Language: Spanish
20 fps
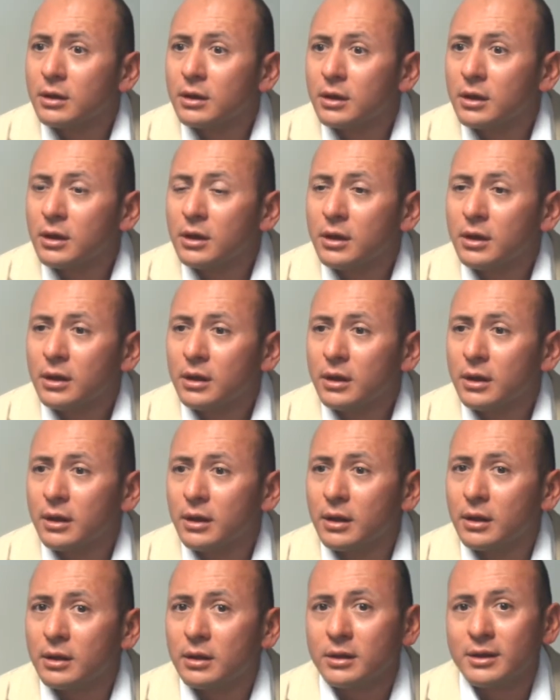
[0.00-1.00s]
Y,
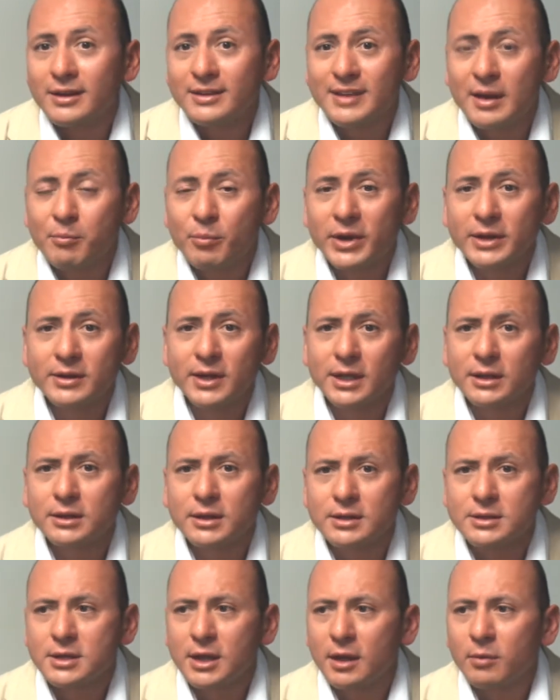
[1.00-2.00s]
y están
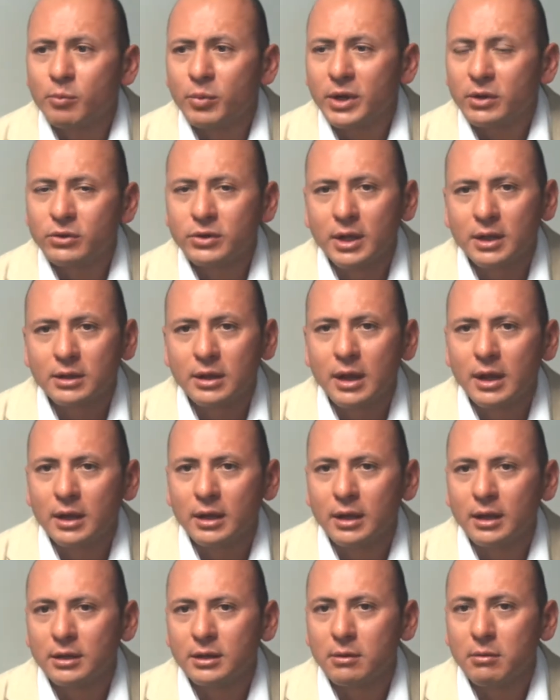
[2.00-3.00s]
presentes siempre, o
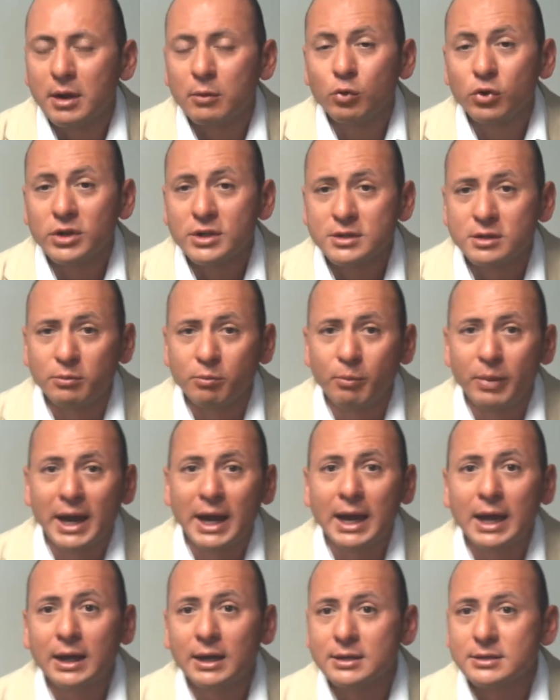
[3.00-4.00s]
sea, a nivel
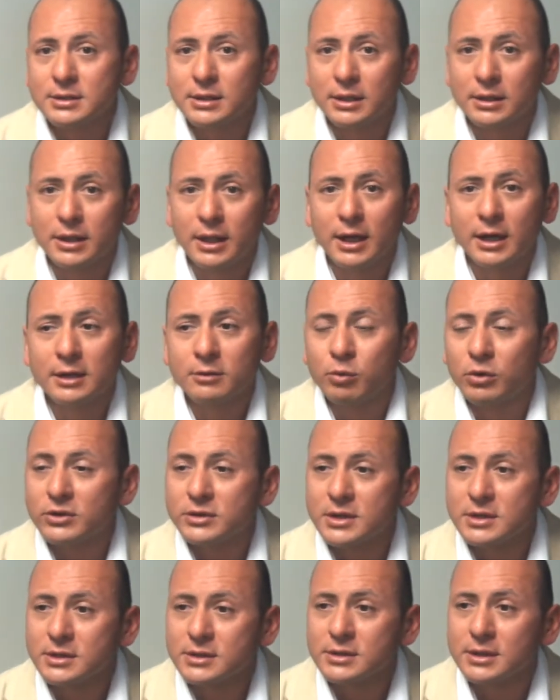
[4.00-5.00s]
municipal, estatal,
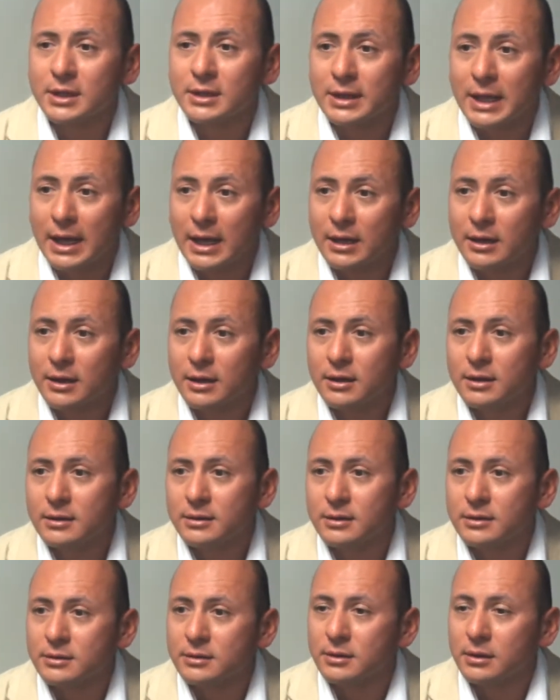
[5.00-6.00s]
policías estatales,
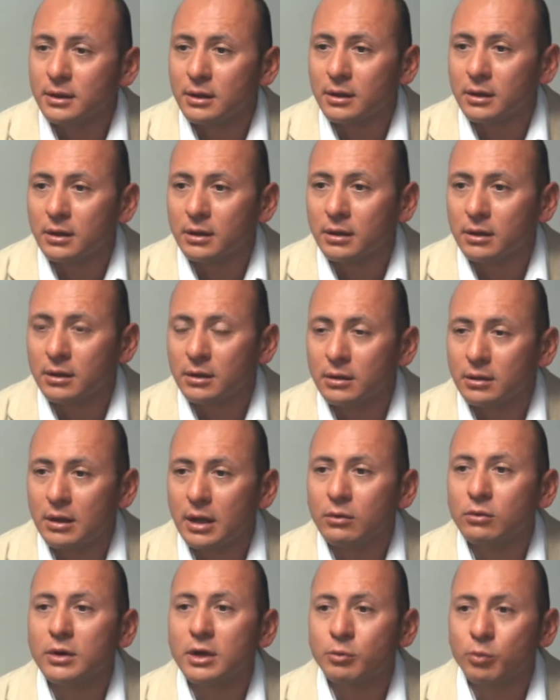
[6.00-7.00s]
este,
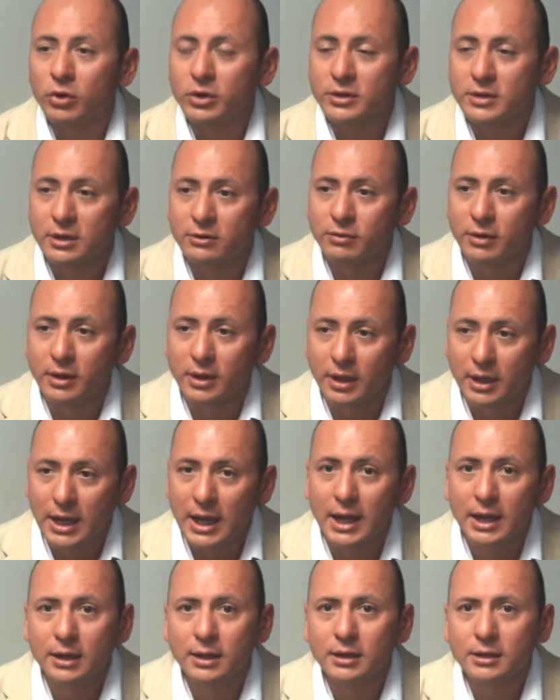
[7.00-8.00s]
algunas policías
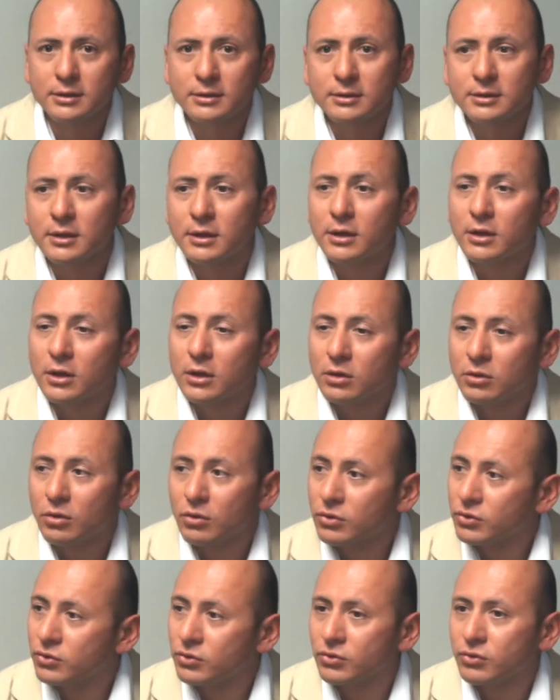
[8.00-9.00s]
federales
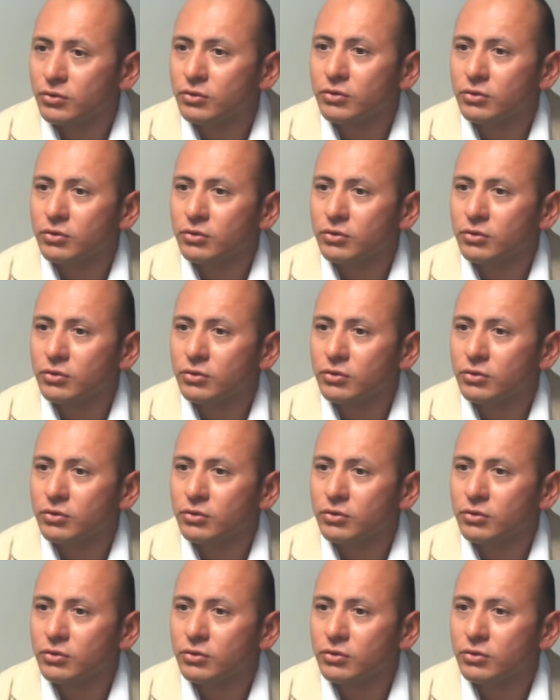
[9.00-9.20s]
nos,